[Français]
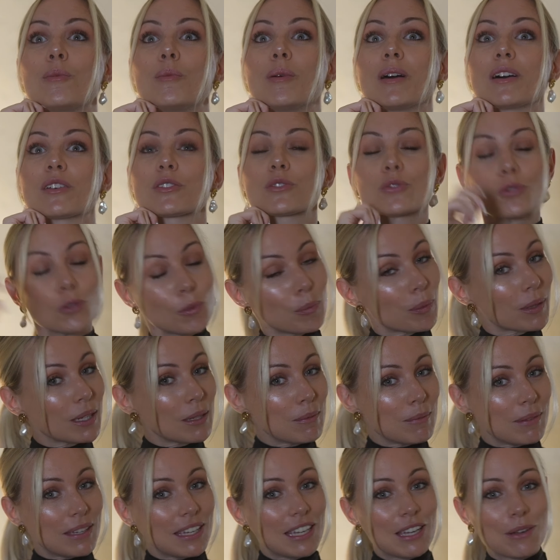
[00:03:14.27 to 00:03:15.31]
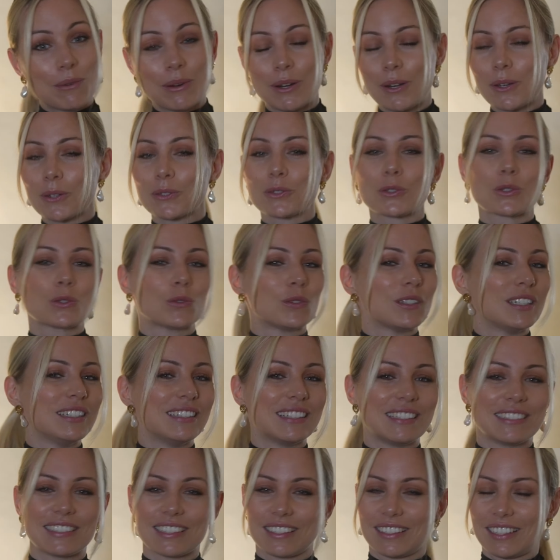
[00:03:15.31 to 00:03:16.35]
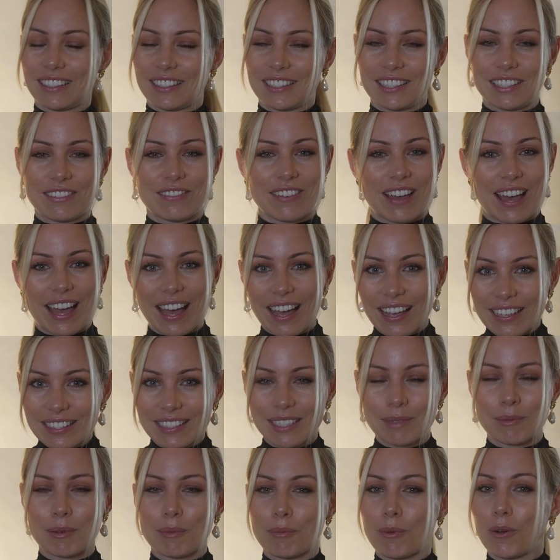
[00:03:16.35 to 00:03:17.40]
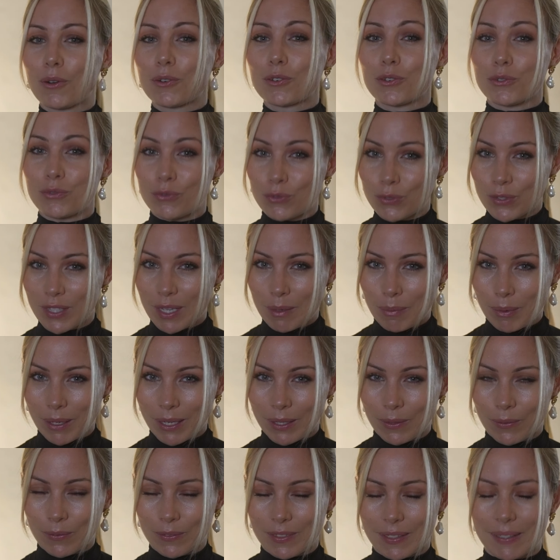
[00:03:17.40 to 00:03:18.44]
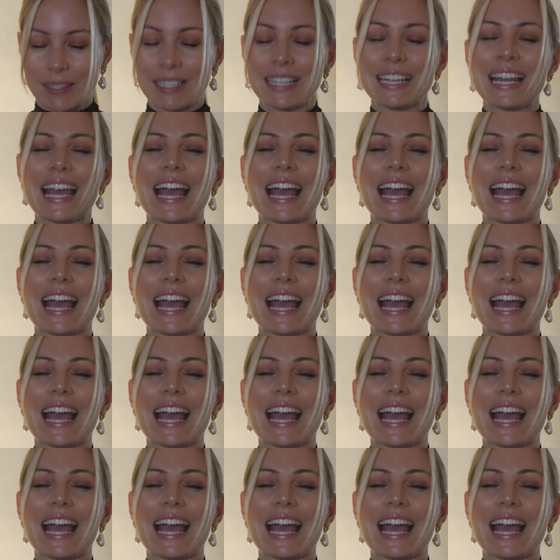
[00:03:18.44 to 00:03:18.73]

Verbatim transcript: ben, supprimer ou alors trouver une alternative à ces moments que vous appréhendez.